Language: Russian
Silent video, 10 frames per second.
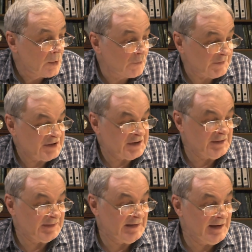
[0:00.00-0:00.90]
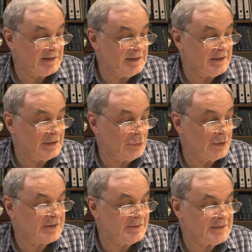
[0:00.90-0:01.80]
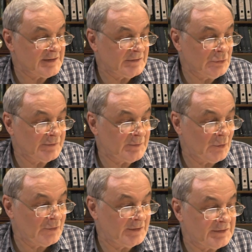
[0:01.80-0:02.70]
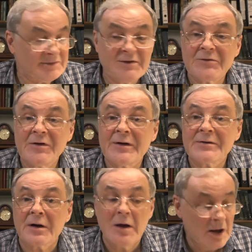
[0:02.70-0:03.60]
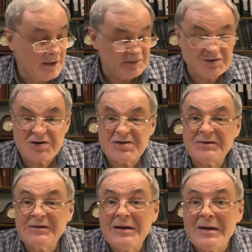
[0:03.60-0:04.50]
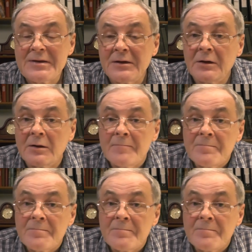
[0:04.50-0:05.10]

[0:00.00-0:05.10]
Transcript: о защите населения и территории чрезвычайных ситуаций природного и техногенного характера, защита населения